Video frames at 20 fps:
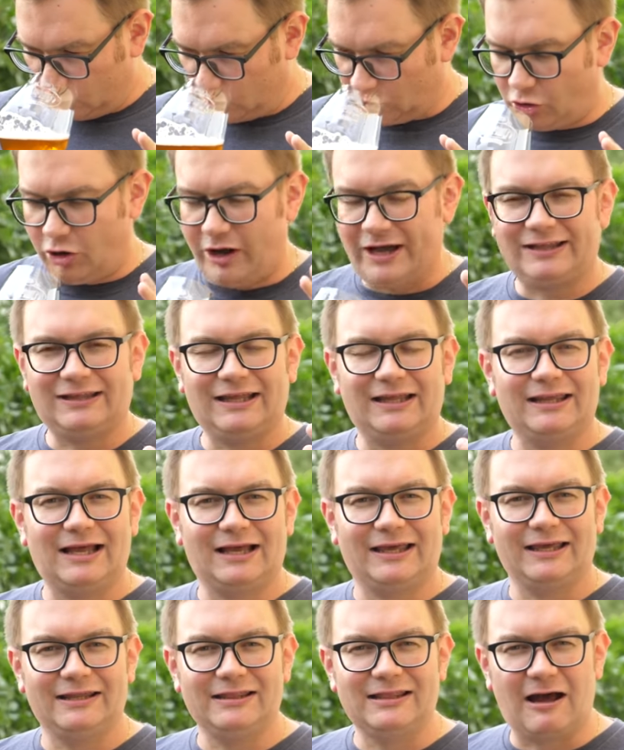trochę te
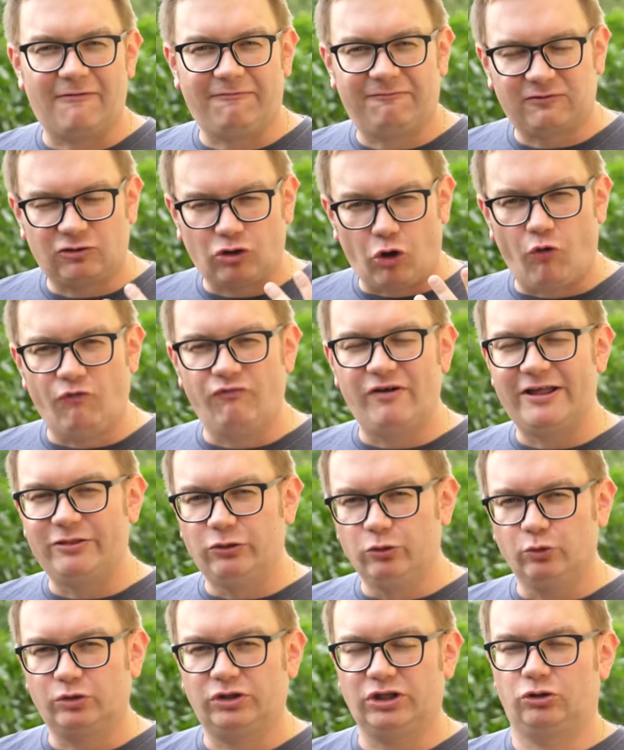takie naftowe
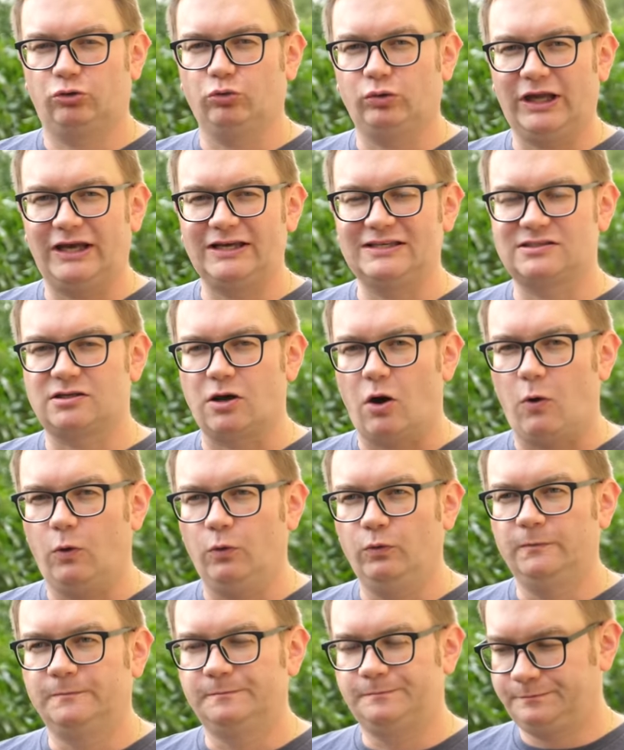nuty tutaj
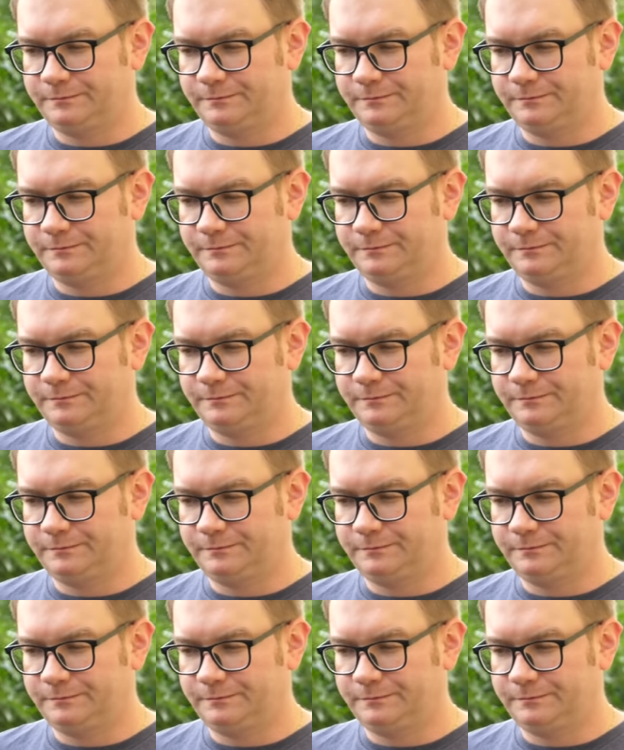są